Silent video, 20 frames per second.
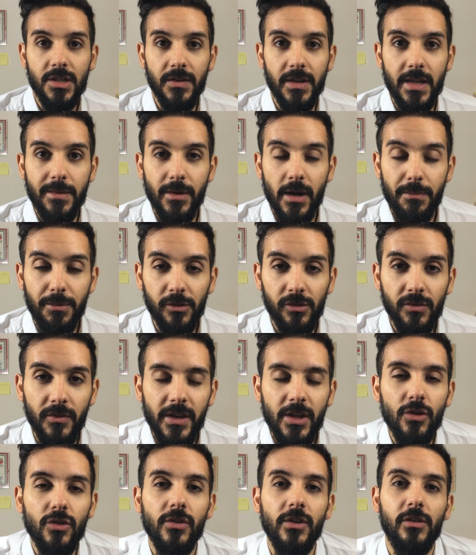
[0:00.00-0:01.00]
Ci vediamo nel prossimo
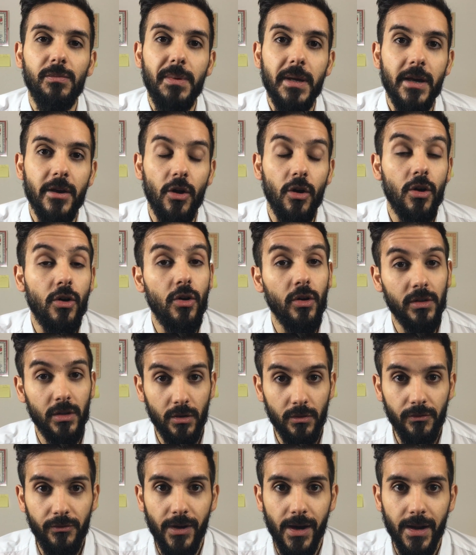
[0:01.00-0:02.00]
video dove spiegherò cosa
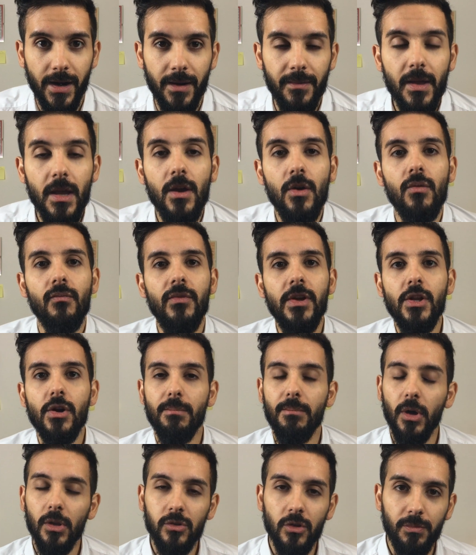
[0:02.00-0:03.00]
non fare. Un video
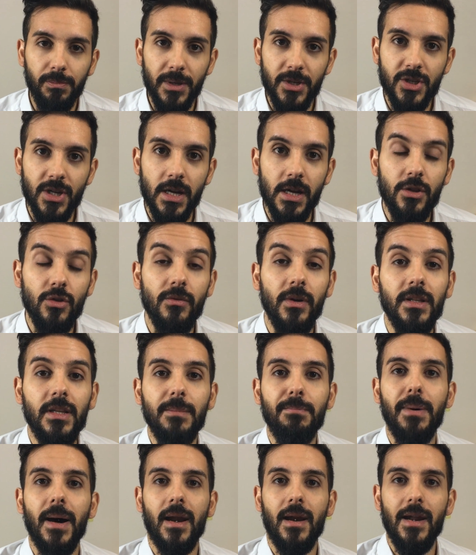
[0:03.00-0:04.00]
molto speciale dove
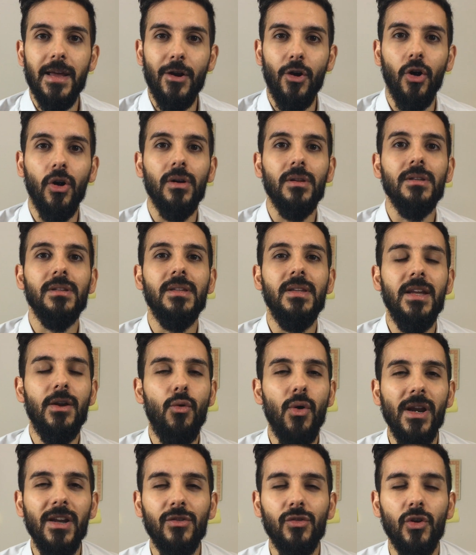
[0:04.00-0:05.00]
ti parlerò di
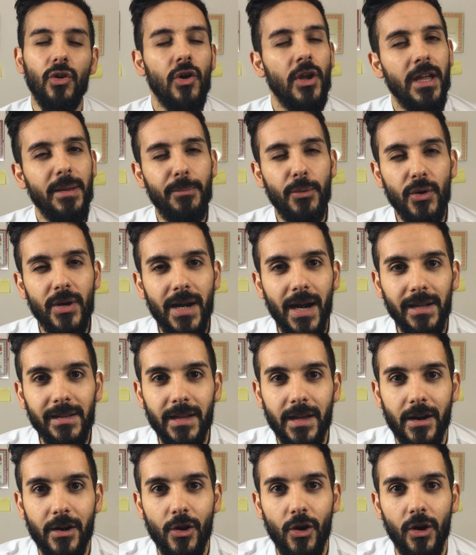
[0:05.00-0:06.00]
quali sono i più
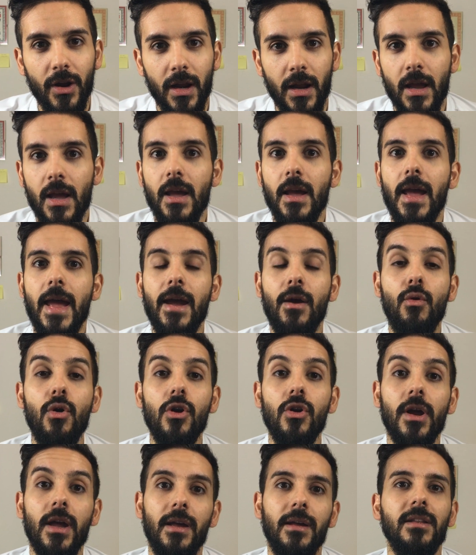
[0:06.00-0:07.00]
grandi errori e
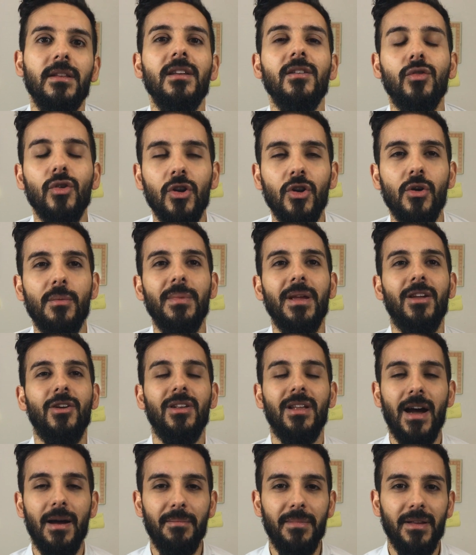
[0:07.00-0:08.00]
quello che di solito mi
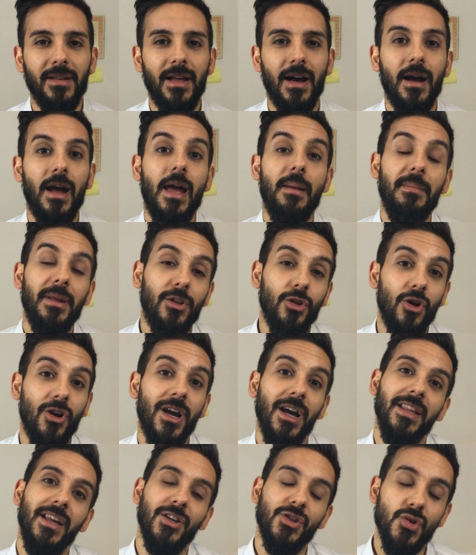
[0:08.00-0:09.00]
capita e mi
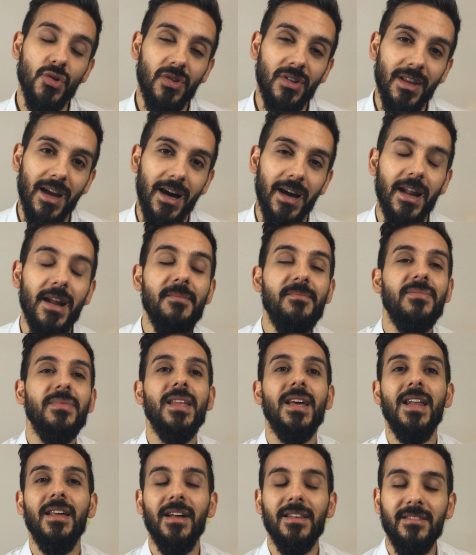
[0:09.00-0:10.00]
tocca di aggiustare
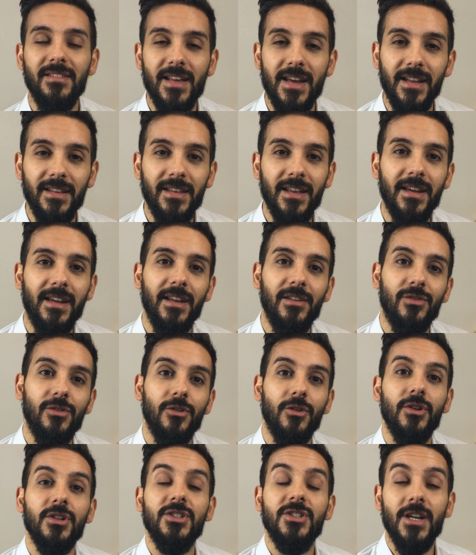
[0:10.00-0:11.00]
nelle aziende che
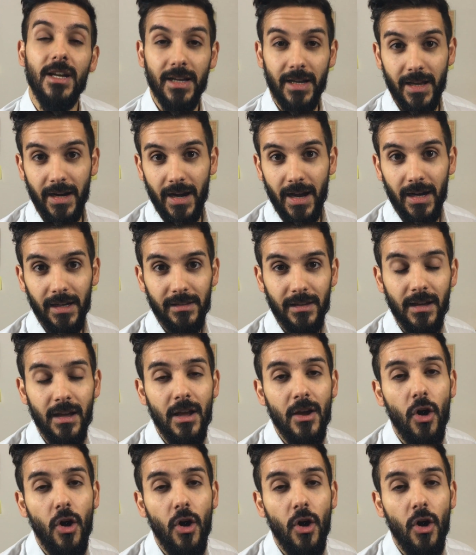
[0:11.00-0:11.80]
sono già create.